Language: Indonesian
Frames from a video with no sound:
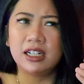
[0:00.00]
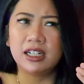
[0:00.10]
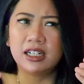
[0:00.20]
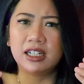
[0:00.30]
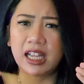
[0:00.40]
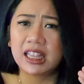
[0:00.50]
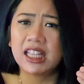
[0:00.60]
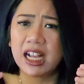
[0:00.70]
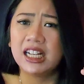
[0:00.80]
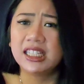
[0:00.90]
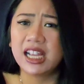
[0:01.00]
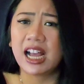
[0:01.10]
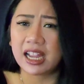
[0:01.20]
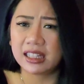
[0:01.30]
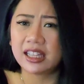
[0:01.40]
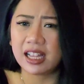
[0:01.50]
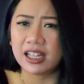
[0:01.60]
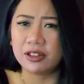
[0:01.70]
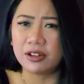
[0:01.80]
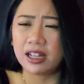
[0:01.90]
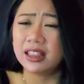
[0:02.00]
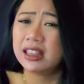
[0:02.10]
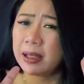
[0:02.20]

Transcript: uh, yang tinggal di Jakarta gitu kan.